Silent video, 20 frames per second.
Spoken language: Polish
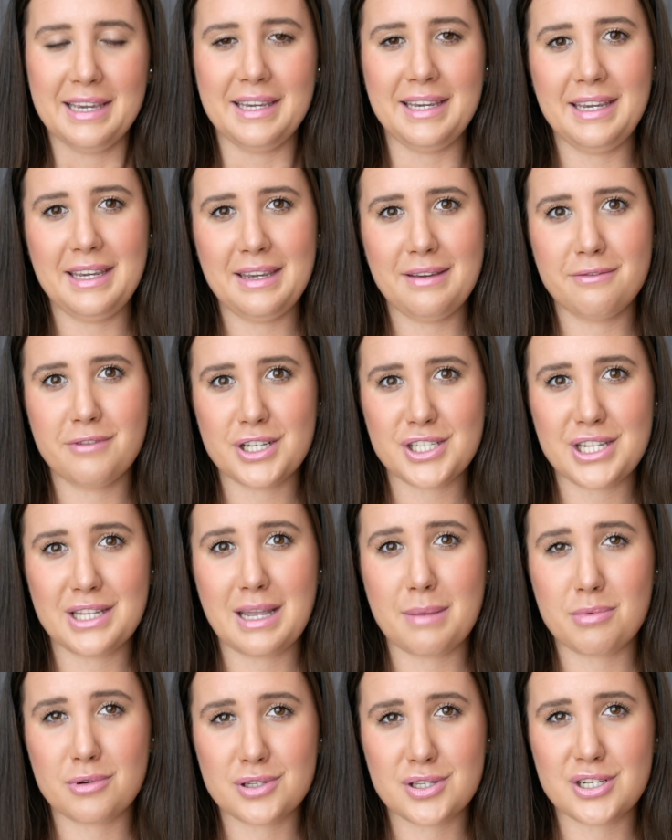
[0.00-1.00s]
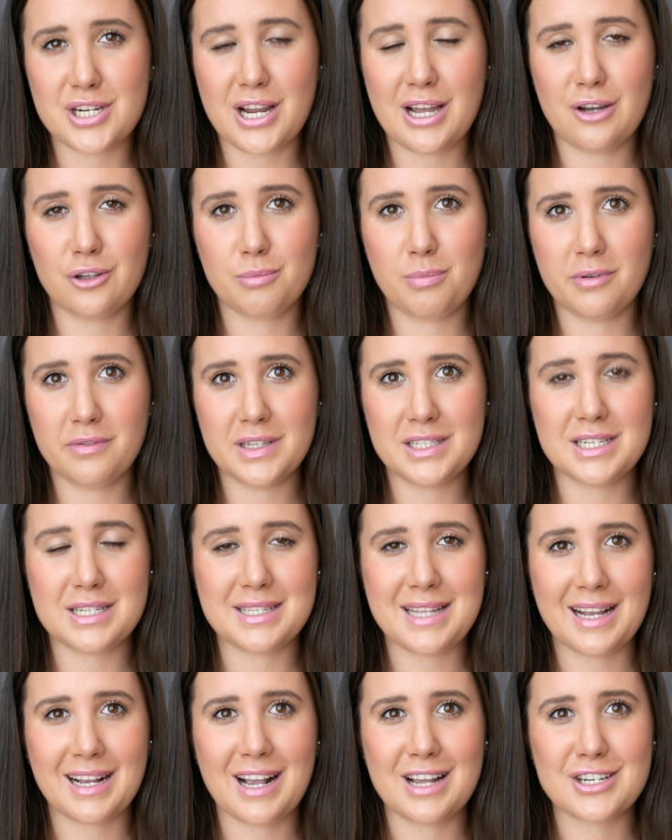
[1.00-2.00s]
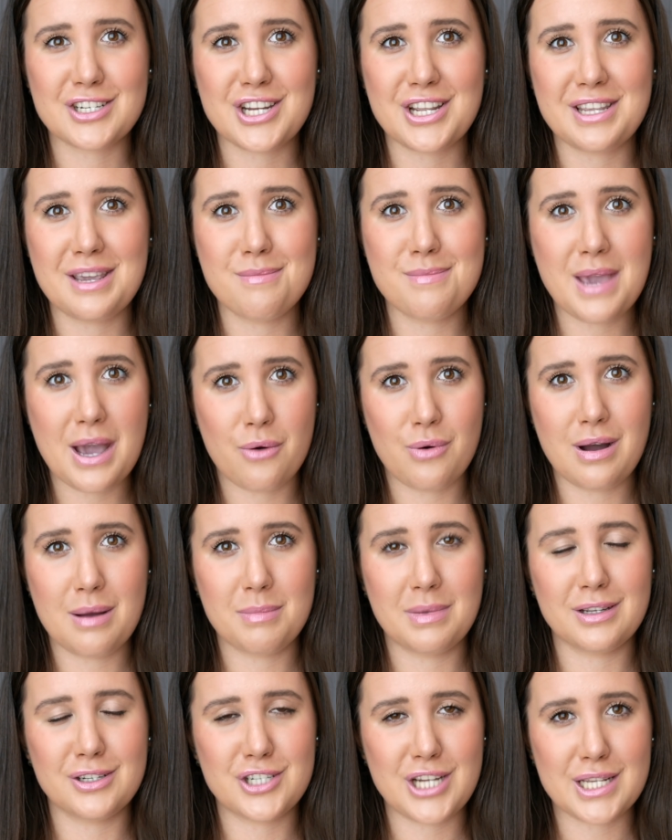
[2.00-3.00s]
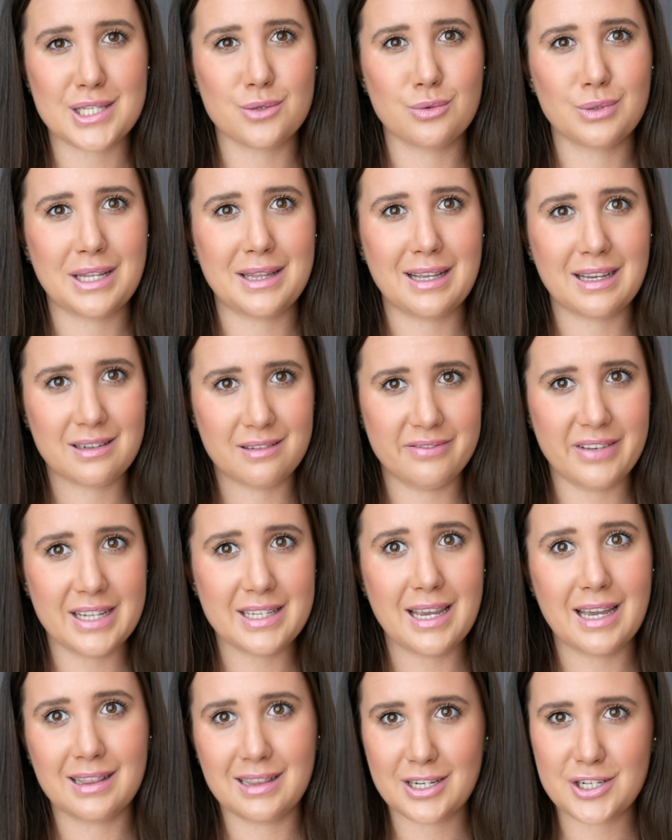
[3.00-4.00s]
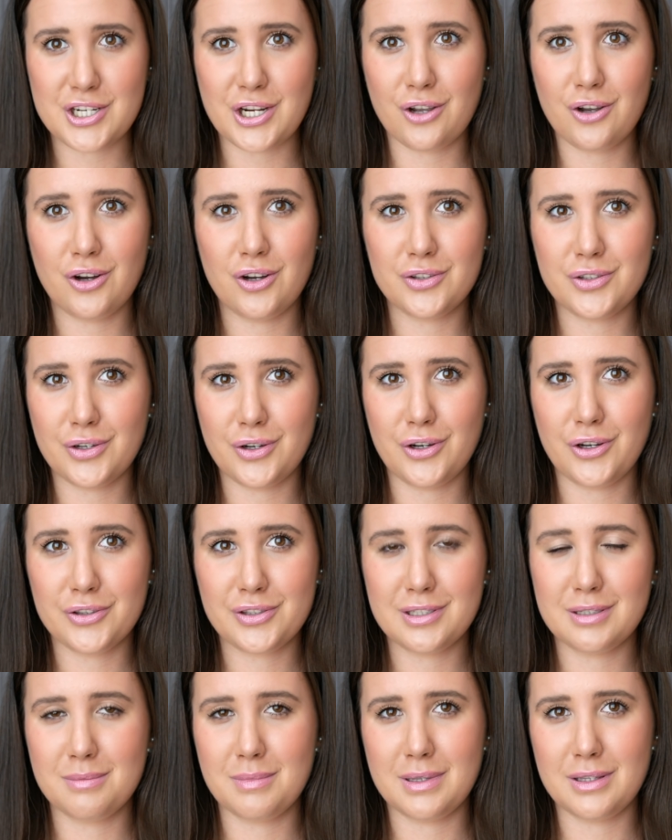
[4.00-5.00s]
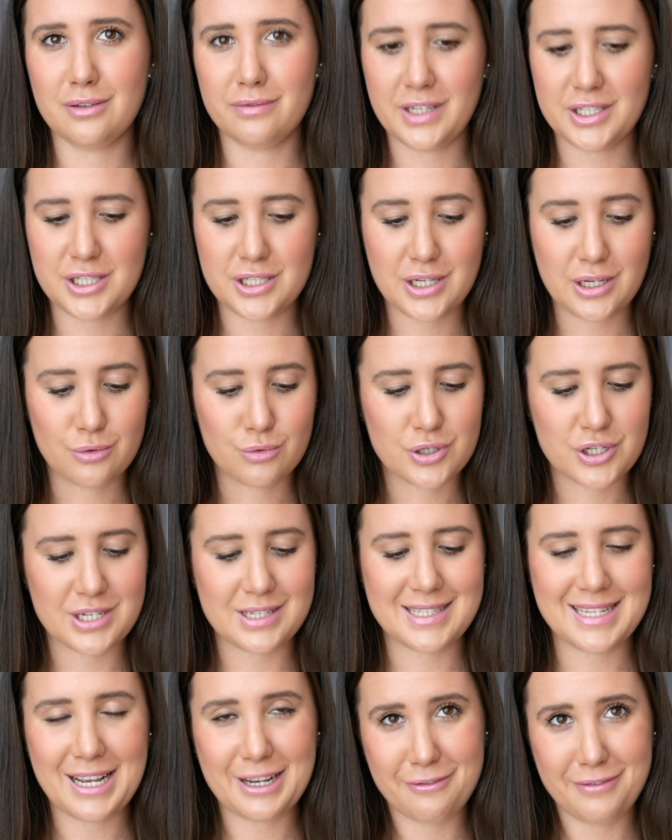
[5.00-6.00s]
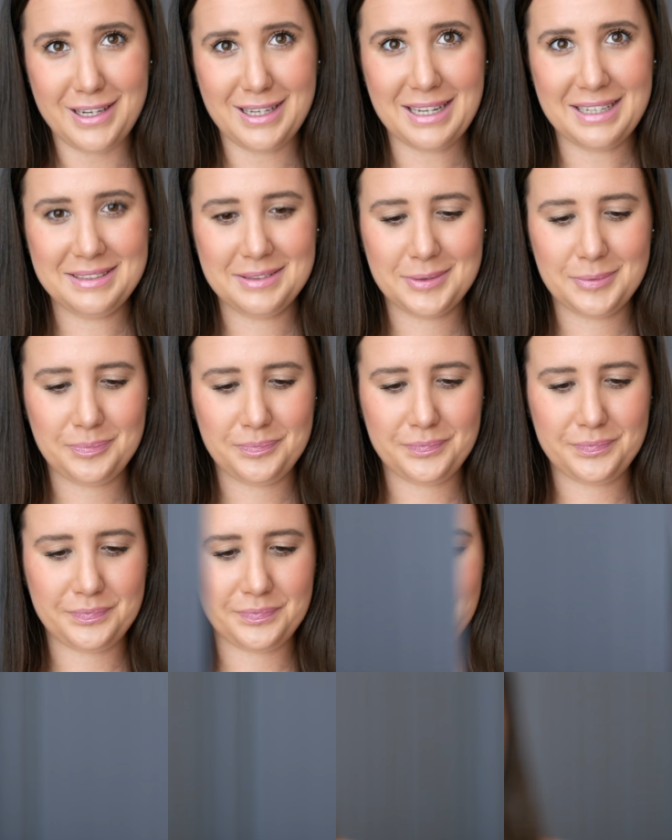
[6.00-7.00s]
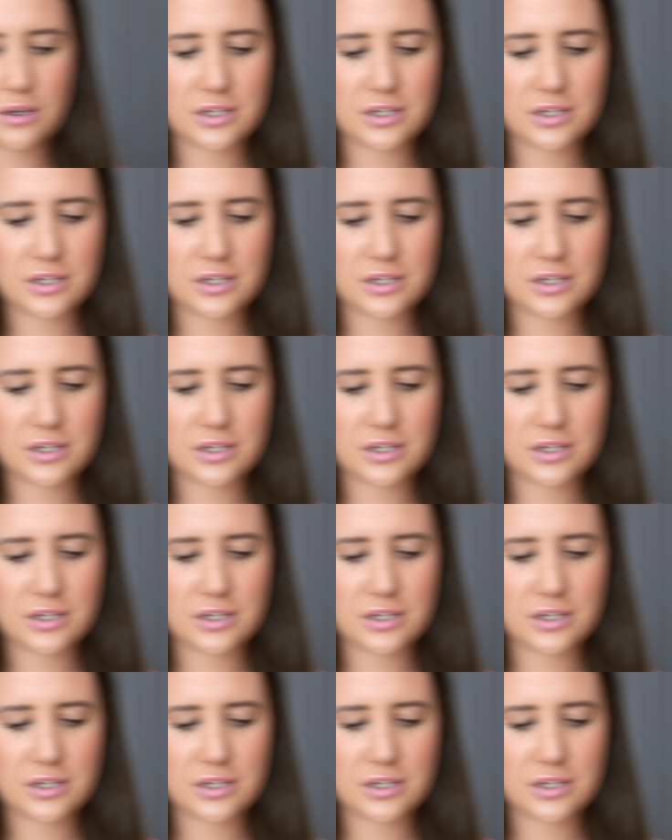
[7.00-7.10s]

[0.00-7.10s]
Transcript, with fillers: I właśnie najprostsza odpowiedź jest taka, że nie miałam czasu na nagrywanie, a dlaczego to o tym dowiecie się już za chwilę. Czy